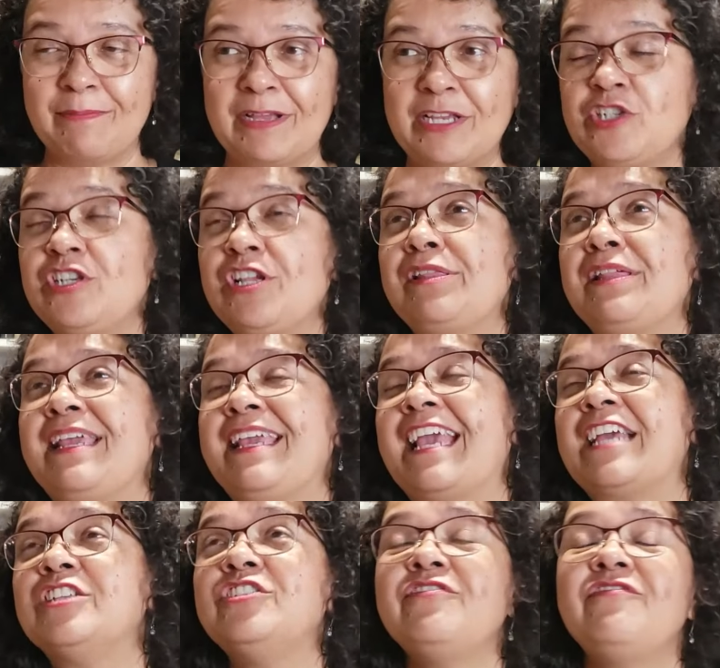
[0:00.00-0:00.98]
mas dizem que
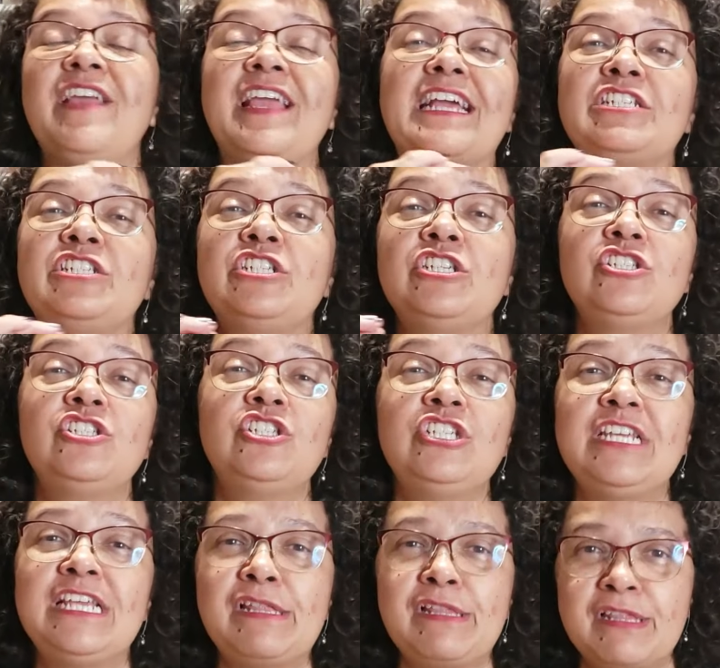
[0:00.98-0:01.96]
é
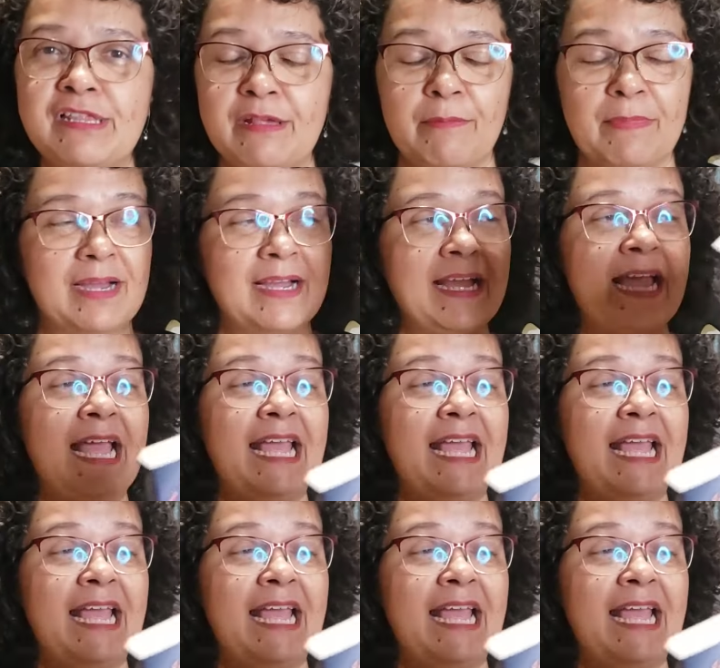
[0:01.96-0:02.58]
divertidíssima.